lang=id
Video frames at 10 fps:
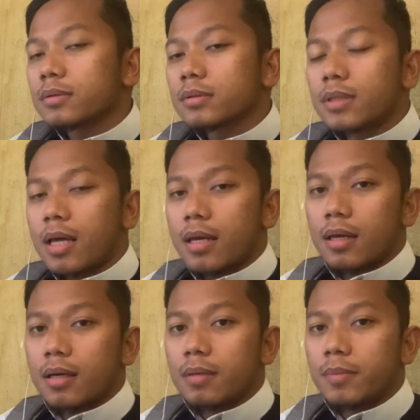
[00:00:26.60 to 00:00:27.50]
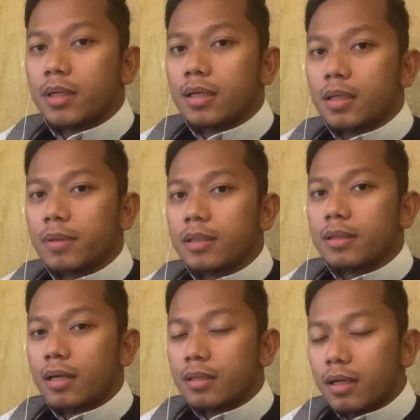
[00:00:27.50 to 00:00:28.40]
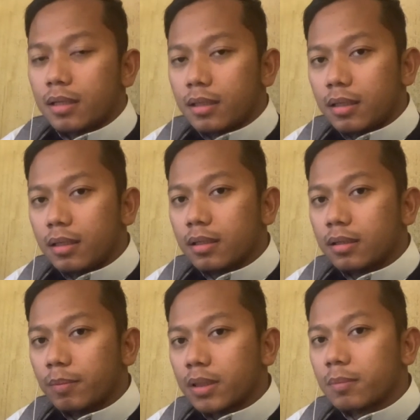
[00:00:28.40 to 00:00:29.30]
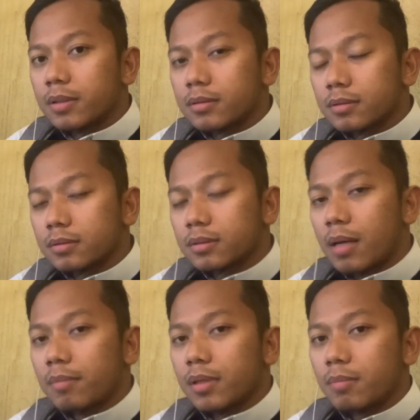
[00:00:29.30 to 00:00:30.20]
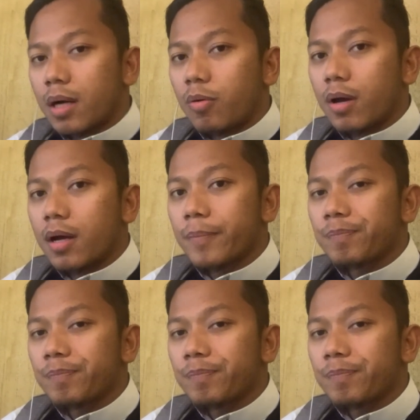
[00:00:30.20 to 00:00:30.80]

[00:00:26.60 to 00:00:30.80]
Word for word: saya mendengar berita dari teman-teman kami bahwa